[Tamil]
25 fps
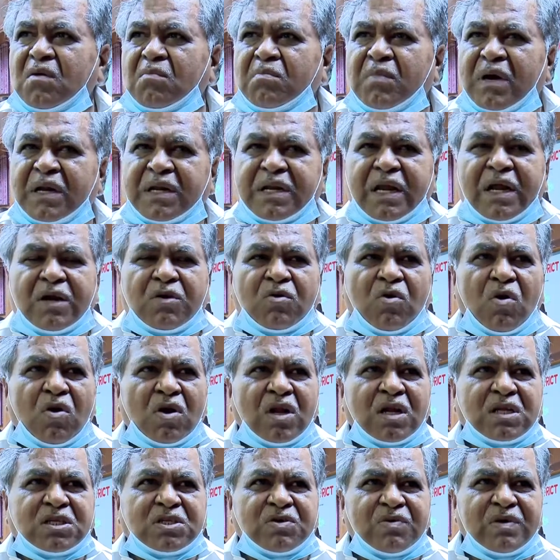மற்ற
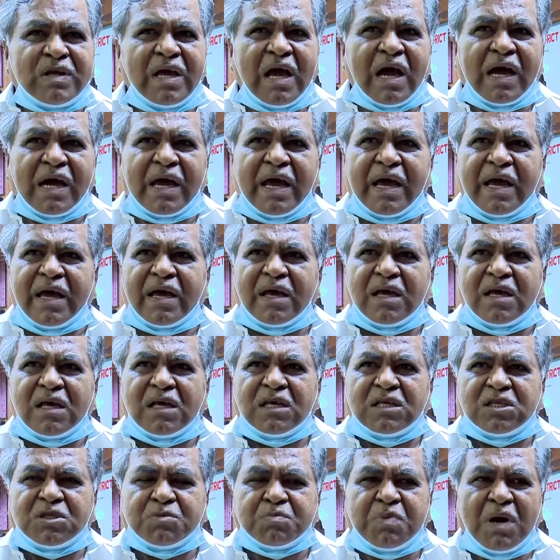டோனர்ஸ் வழியாக
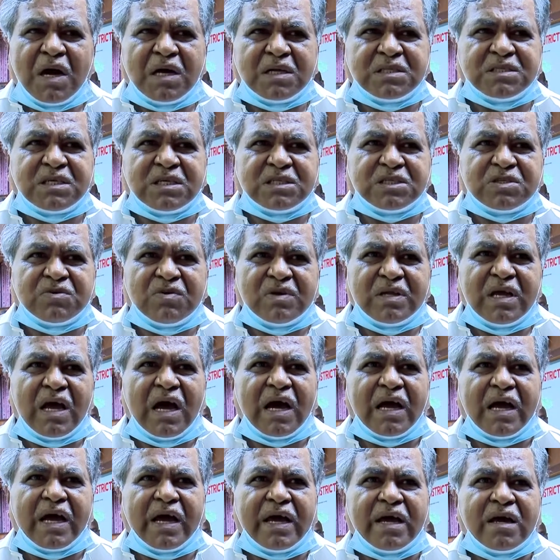ஸ்பான்சர்ஸ்
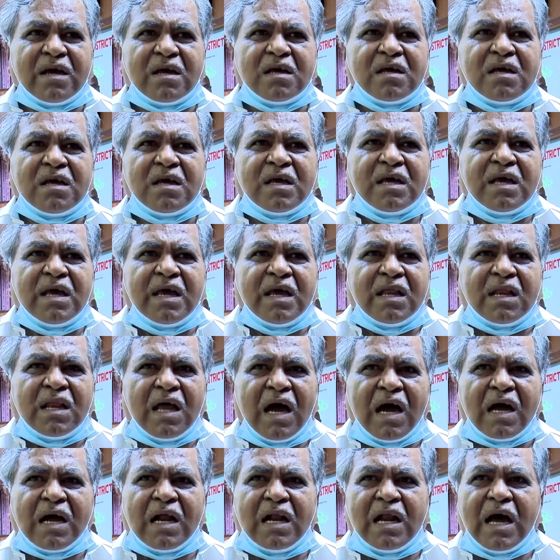வழியாக
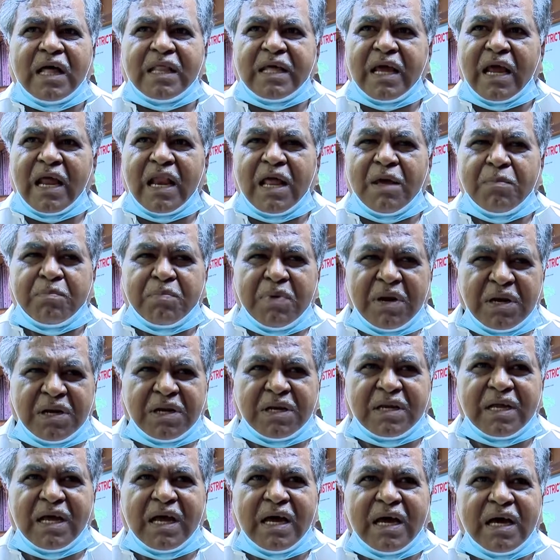நாங்கள் அதைகளை
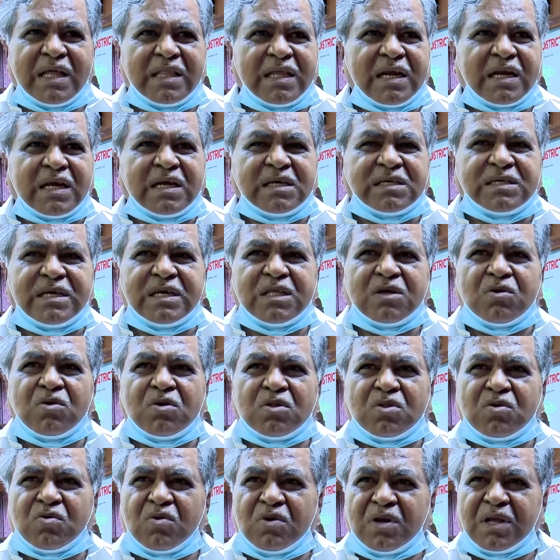பெற்று அதற்கு செய்து
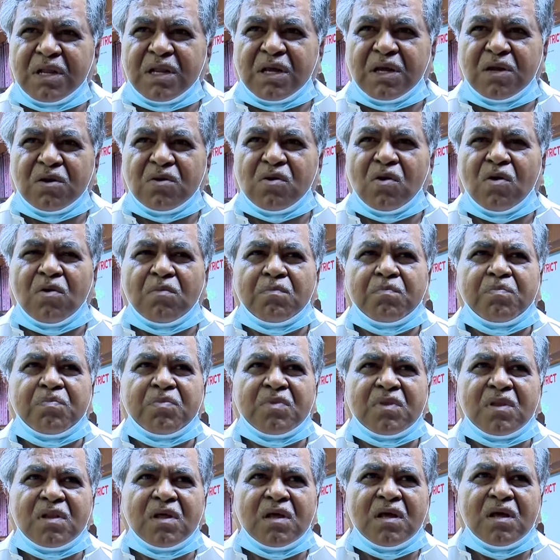கொடுத்து கொண்டிருக்கின்றோம்
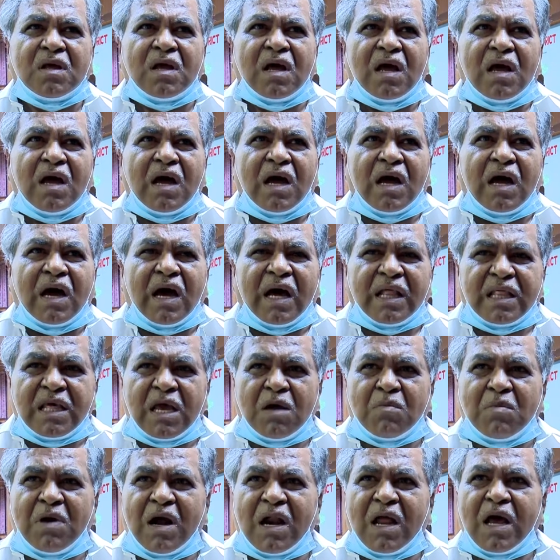
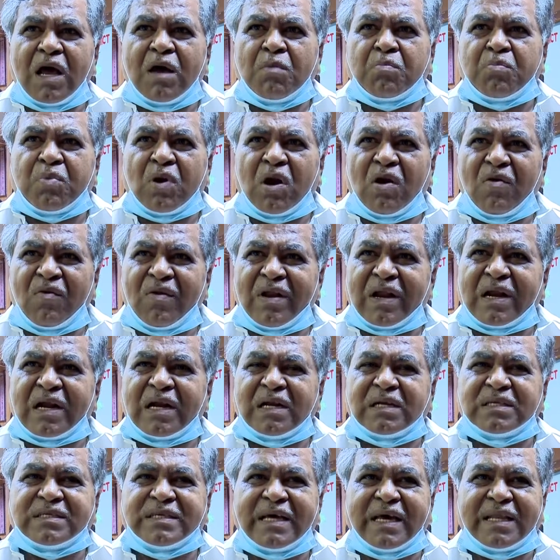அதிகமான
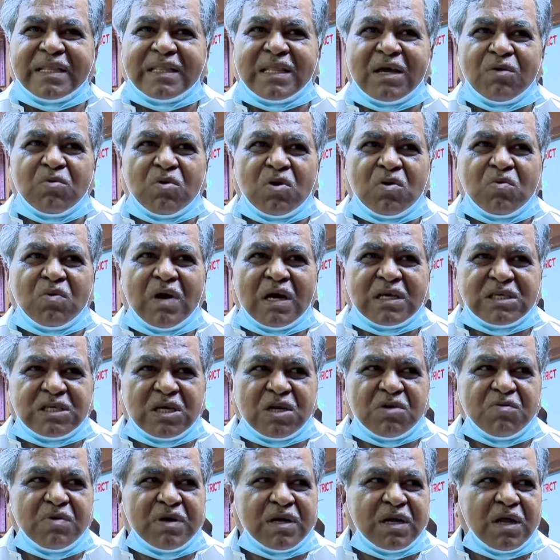புறவர்கள் சேர்த்த ஒரு
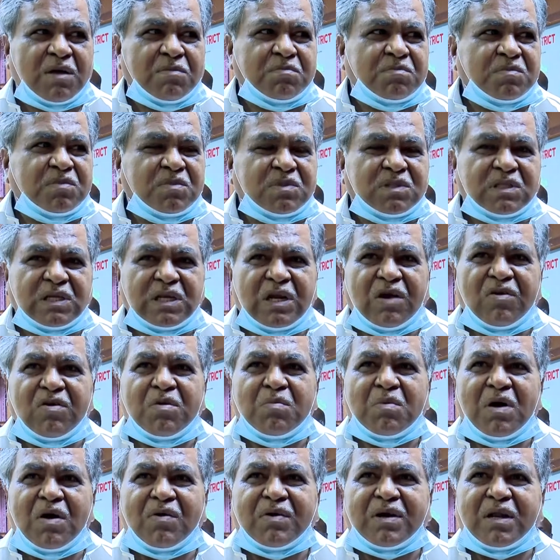வாசர் வட்டம்
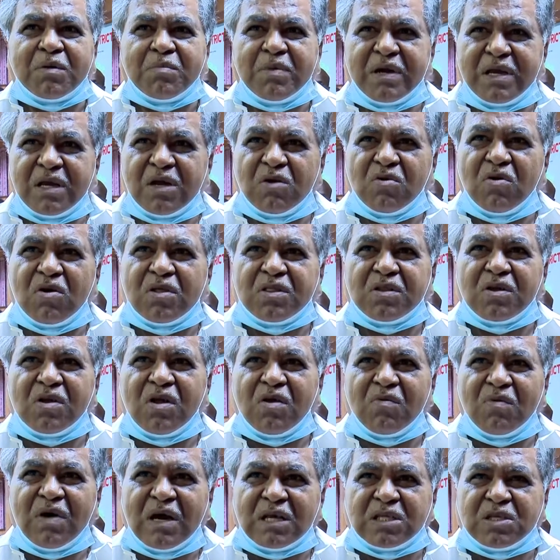திருநெல்வேலி மாவட்ட மைய
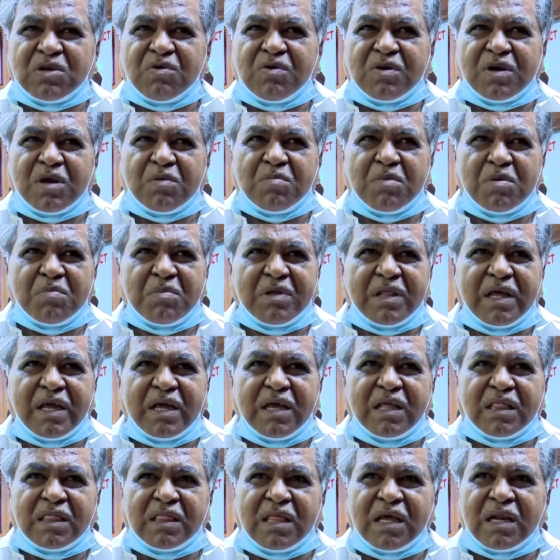நூலத்தினுடைய வாசர் வட்டம் என்பதை
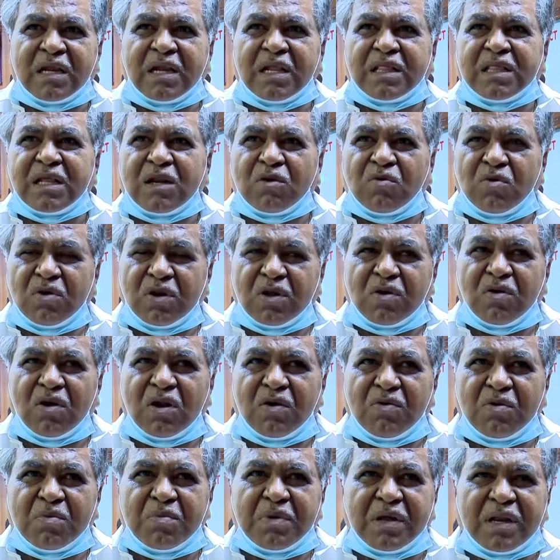இத்தருணத்தில்
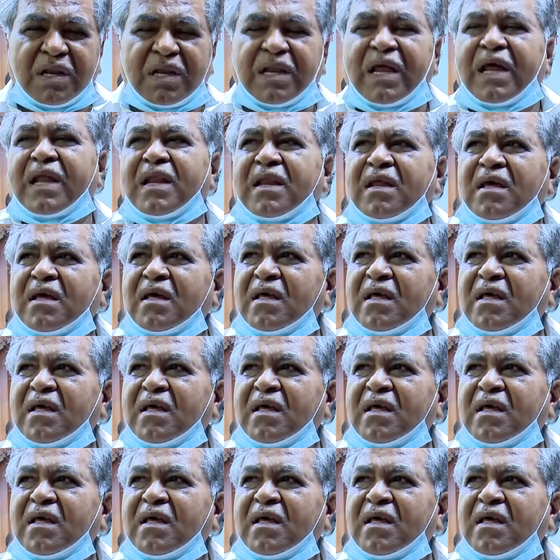கூறிக்கொள்ள விரும்புகின்றேன்